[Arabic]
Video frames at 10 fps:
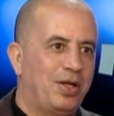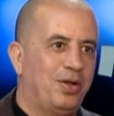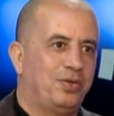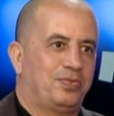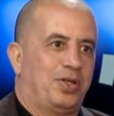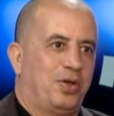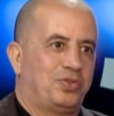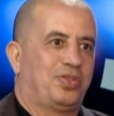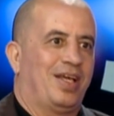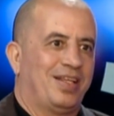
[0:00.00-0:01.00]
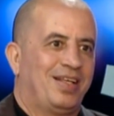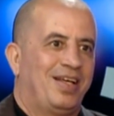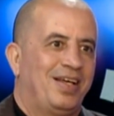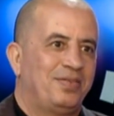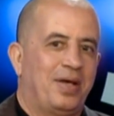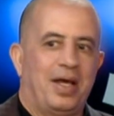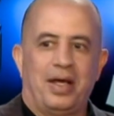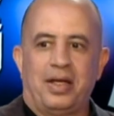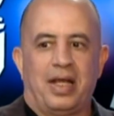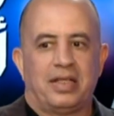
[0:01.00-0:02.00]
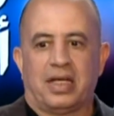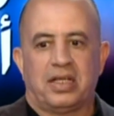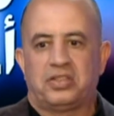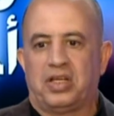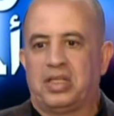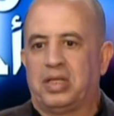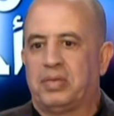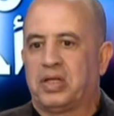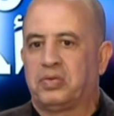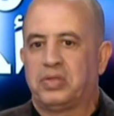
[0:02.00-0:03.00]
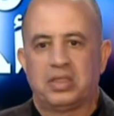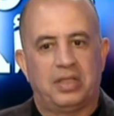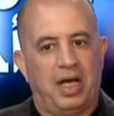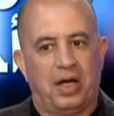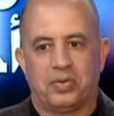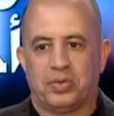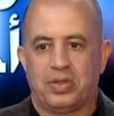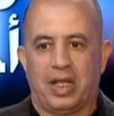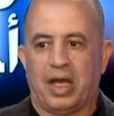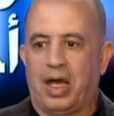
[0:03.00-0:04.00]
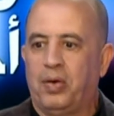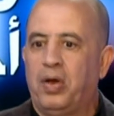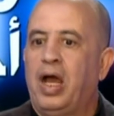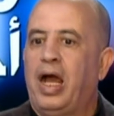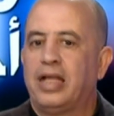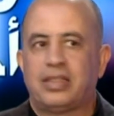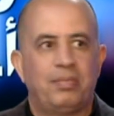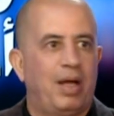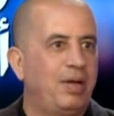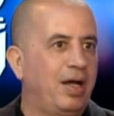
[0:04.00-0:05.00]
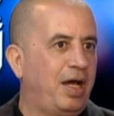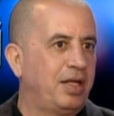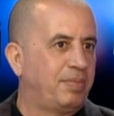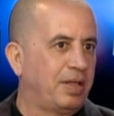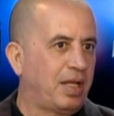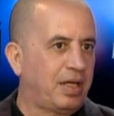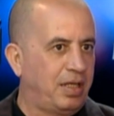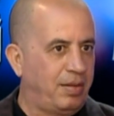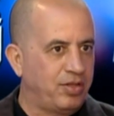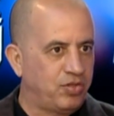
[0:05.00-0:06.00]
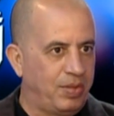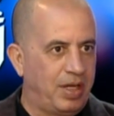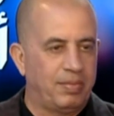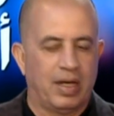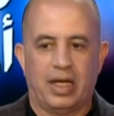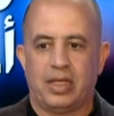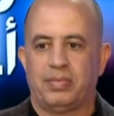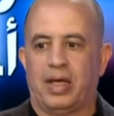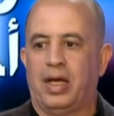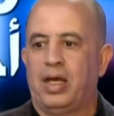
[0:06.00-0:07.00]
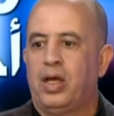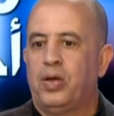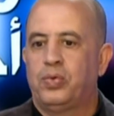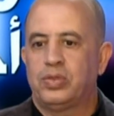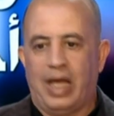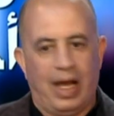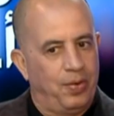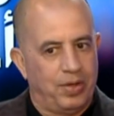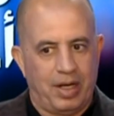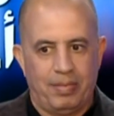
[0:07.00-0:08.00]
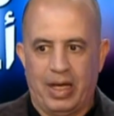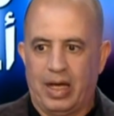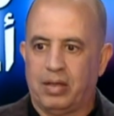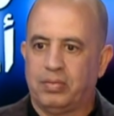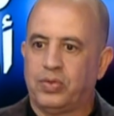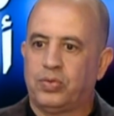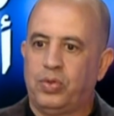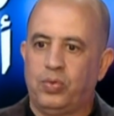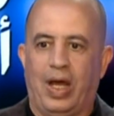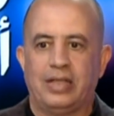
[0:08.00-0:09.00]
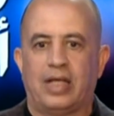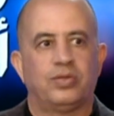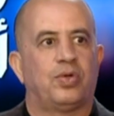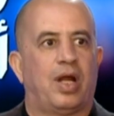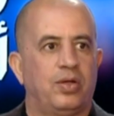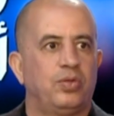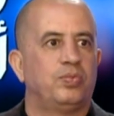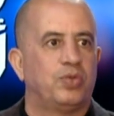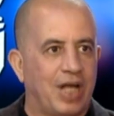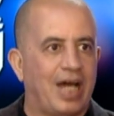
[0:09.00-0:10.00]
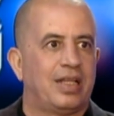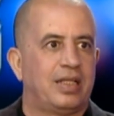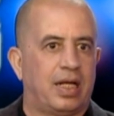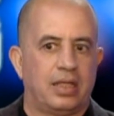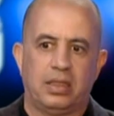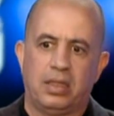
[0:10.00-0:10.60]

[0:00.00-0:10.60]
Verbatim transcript: العنف انا استاذ فلا اعتقدش هذا ما كنا نتحاوروا ونتلاقاو حتى مع مغاربه تلاقينا مع زملاء مغاربه وتحاورنا معهم وكل واحد عنده راي مناقض لرايي